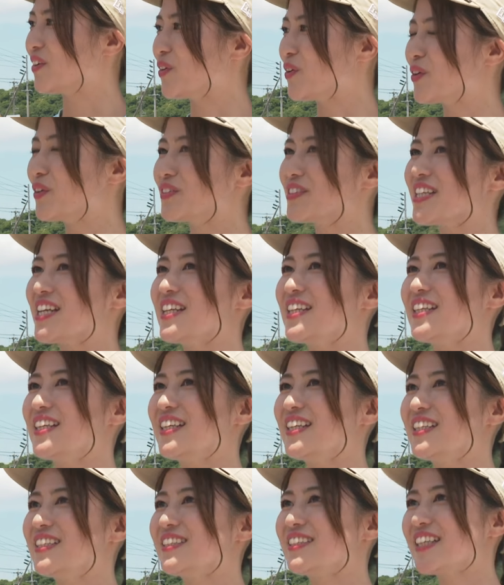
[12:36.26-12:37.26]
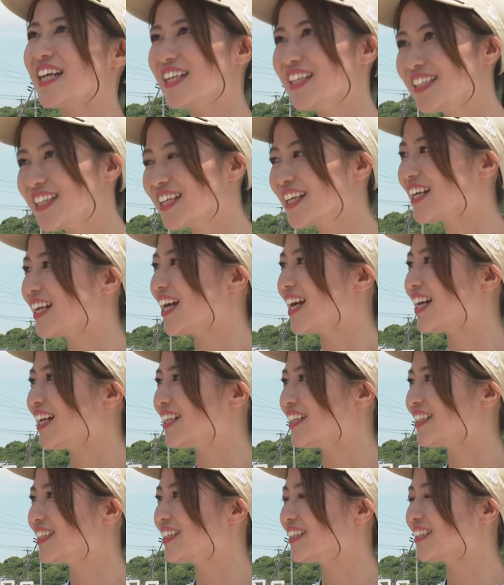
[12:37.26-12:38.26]
温泉に浸かりながら
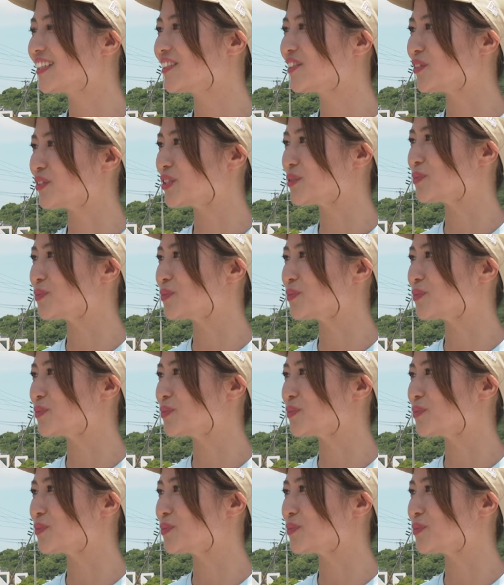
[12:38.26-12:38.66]
こう